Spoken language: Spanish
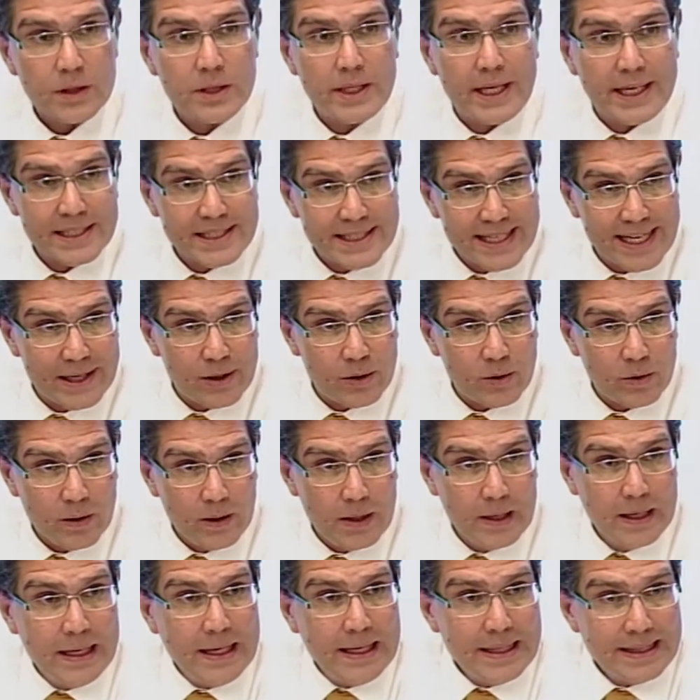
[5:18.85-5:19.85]
Tercero,
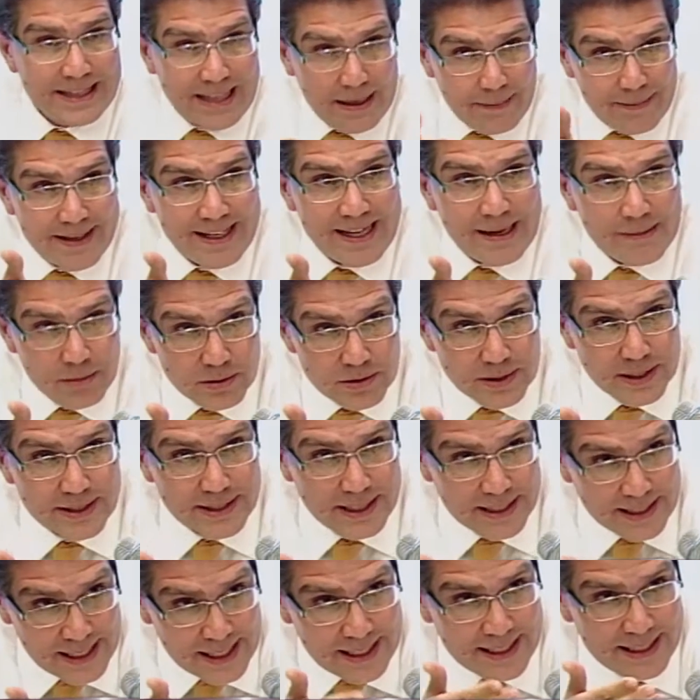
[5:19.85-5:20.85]
deberíamos de
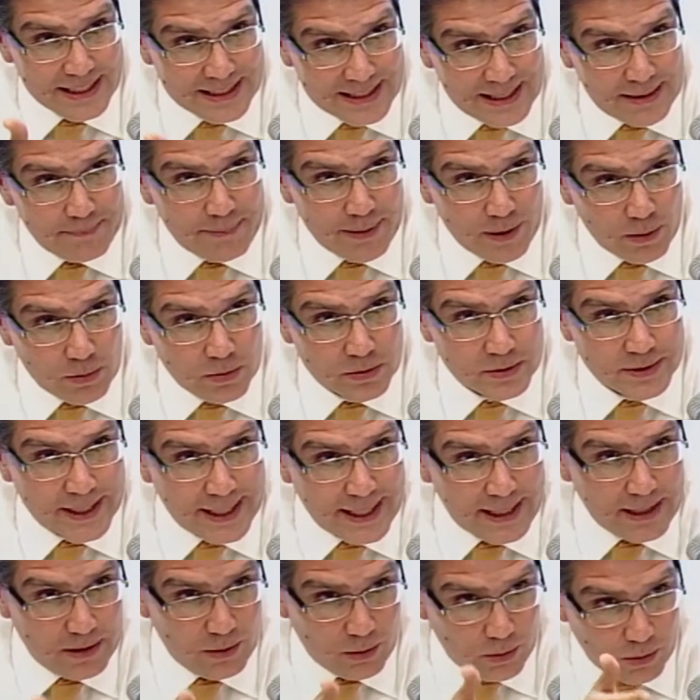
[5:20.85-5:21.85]
tener, y es la
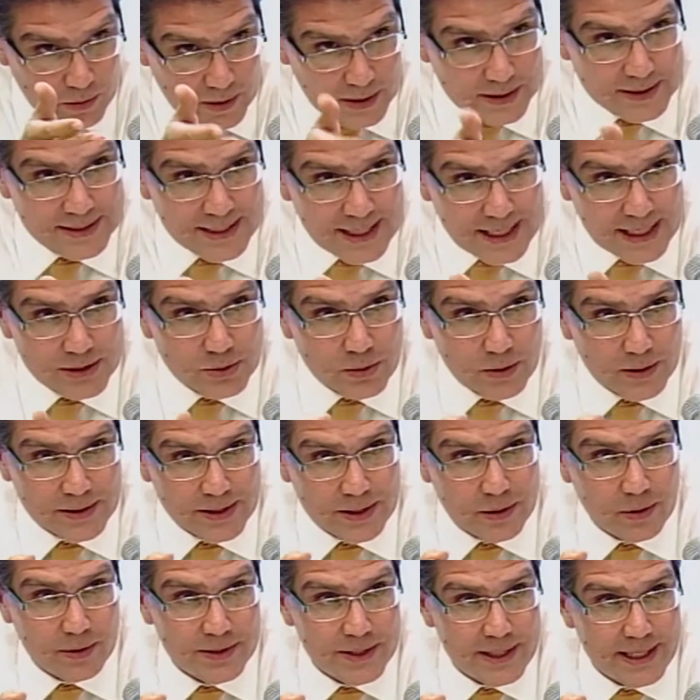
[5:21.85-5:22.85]
pregunta o es de las cosas
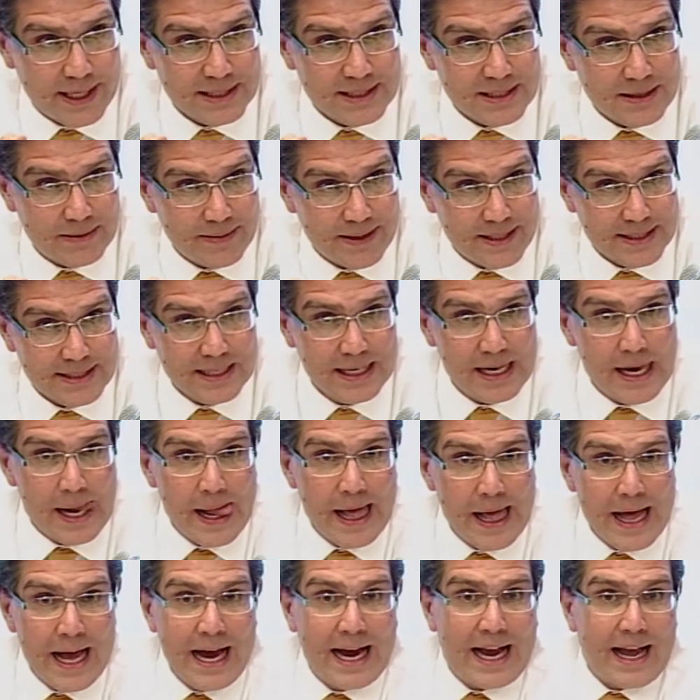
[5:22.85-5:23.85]
que yo quisiera saber, es
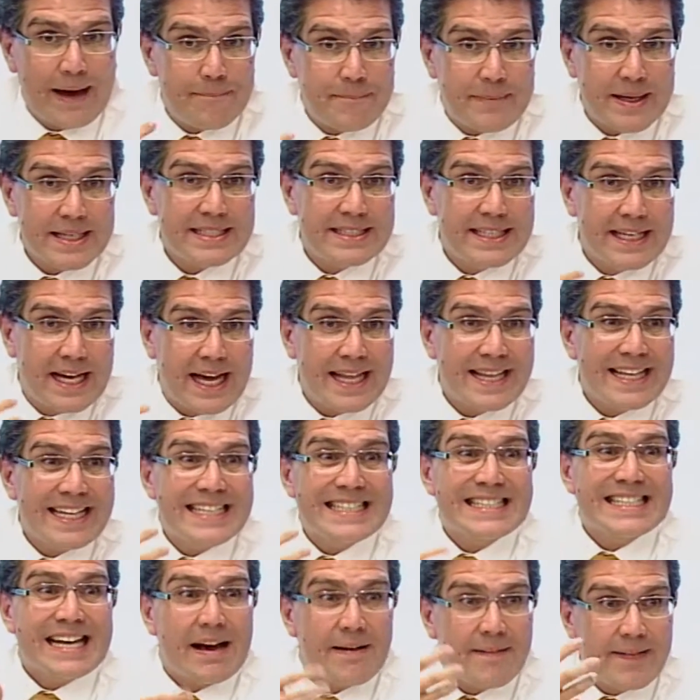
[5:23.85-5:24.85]
capacidad de
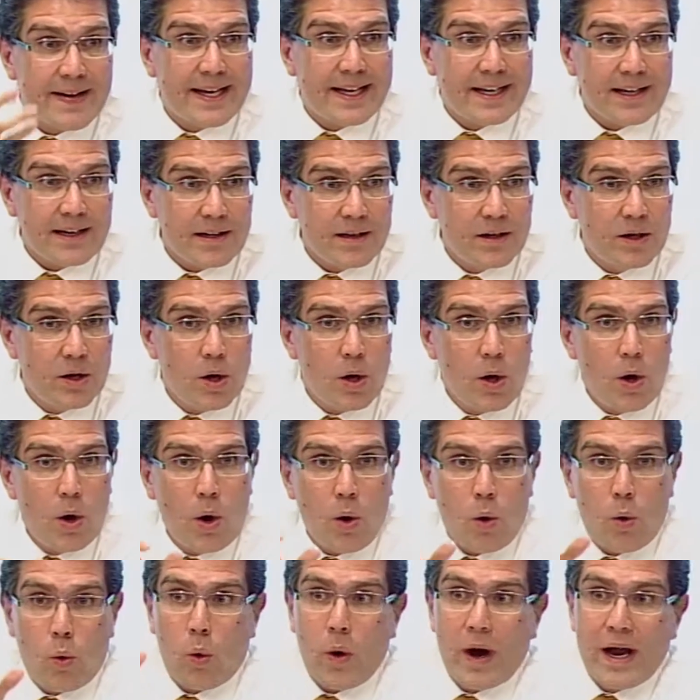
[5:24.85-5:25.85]
saber
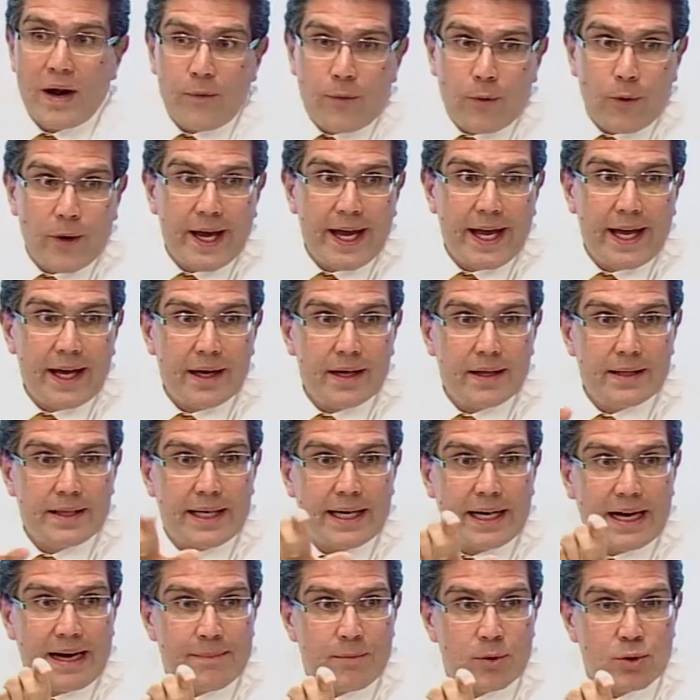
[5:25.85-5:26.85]
cuál fue,
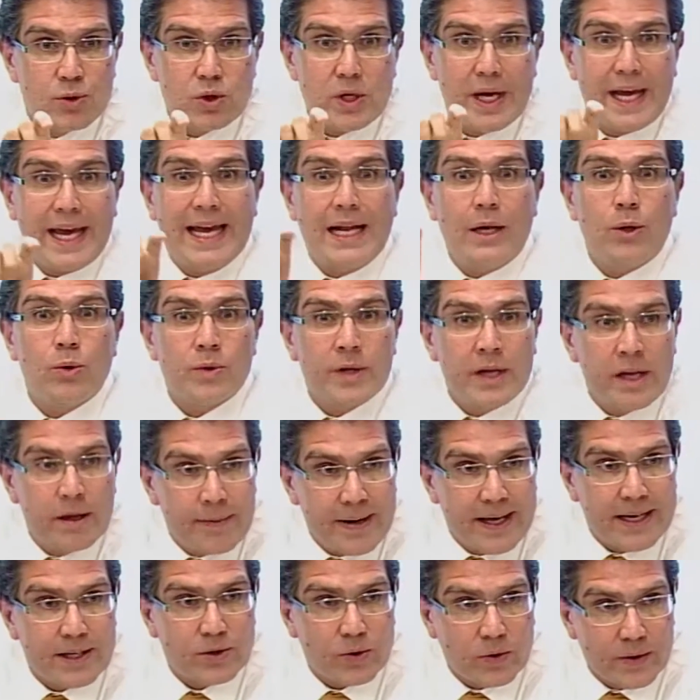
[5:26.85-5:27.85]
digamos, el
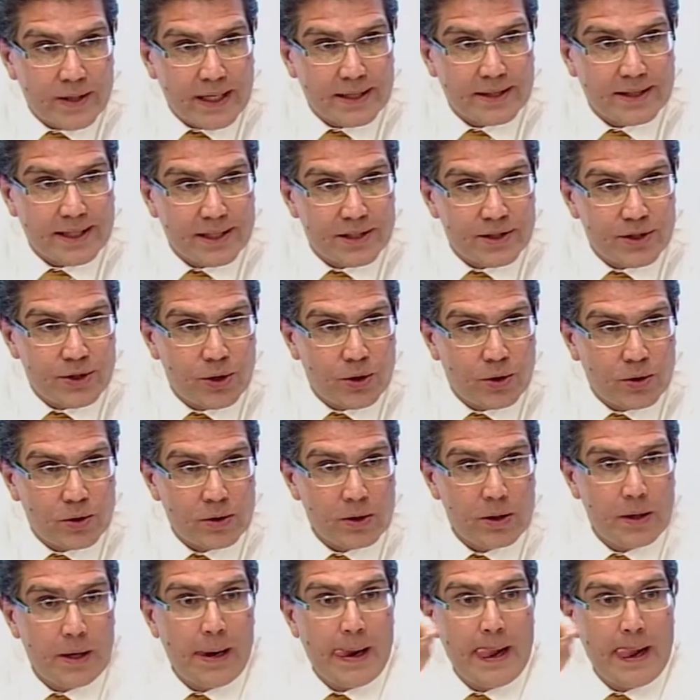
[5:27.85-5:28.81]
universo de atención,